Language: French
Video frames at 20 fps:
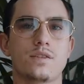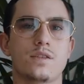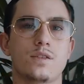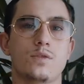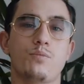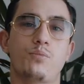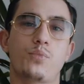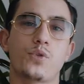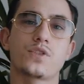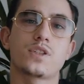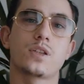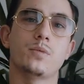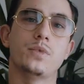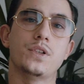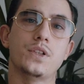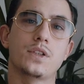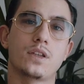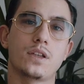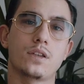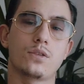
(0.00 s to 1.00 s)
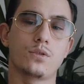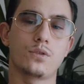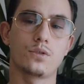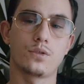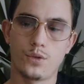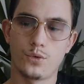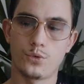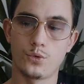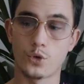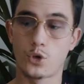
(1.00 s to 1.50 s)
C'est une possibilité
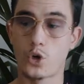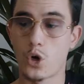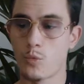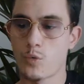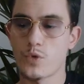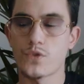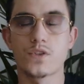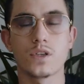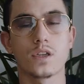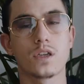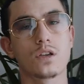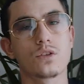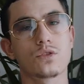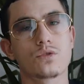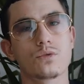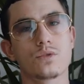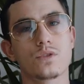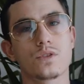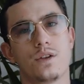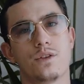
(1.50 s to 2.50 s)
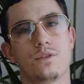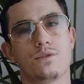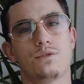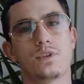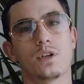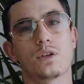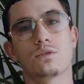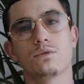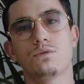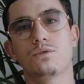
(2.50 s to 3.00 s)
de, de, commencer quelque chose
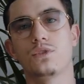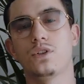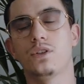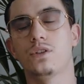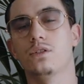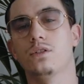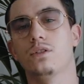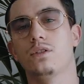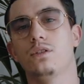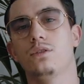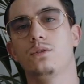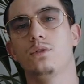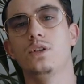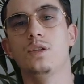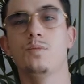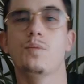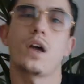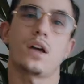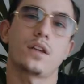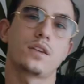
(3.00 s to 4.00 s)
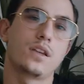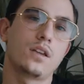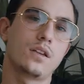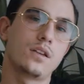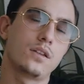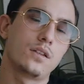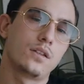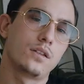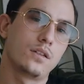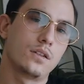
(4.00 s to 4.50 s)
vers une vie de liberté
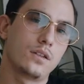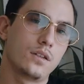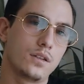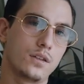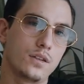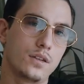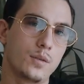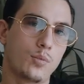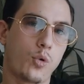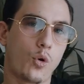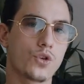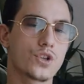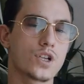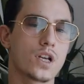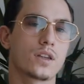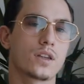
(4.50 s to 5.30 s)
et des projets